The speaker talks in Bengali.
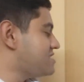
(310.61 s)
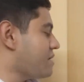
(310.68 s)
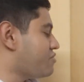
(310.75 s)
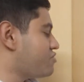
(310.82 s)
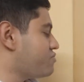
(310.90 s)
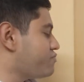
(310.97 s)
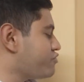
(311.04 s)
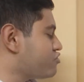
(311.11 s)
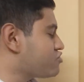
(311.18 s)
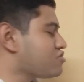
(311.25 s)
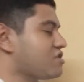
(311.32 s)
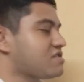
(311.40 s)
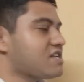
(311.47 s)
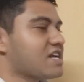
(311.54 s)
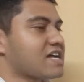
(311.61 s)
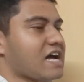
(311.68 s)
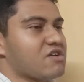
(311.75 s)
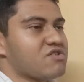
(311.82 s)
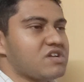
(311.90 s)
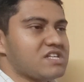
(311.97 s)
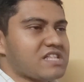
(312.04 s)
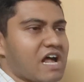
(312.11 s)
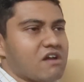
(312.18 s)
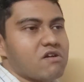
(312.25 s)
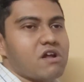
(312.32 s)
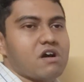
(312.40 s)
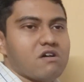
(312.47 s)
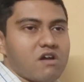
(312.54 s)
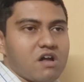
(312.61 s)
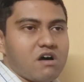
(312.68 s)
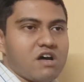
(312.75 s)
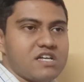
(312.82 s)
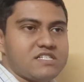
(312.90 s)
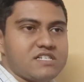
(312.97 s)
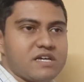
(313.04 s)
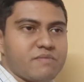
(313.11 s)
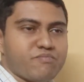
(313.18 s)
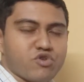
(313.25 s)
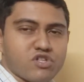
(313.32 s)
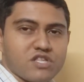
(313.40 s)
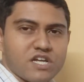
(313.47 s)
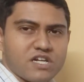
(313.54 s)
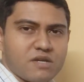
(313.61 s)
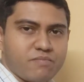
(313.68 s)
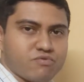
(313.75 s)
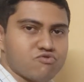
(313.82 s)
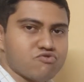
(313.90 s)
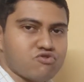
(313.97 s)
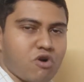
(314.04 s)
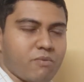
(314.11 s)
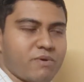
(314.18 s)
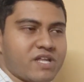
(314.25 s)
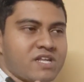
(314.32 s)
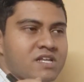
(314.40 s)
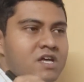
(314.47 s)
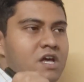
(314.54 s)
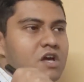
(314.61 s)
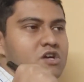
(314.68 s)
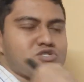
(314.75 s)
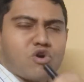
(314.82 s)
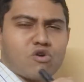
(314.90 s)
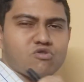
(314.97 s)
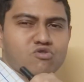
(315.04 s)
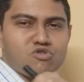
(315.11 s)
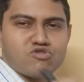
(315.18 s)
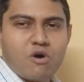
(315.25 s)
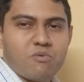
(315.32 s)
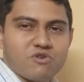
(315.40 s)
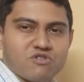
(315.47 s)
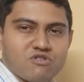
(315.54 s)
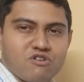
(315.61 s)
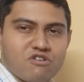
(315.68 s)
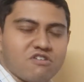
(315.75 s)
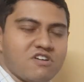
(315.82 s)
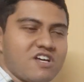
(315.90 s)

যেমন পুরুষতন্ত্রের কারণে ধারণা করা হয় যে প্রত্যেকটি পুরুষ হবেন শক্ত সমর্থ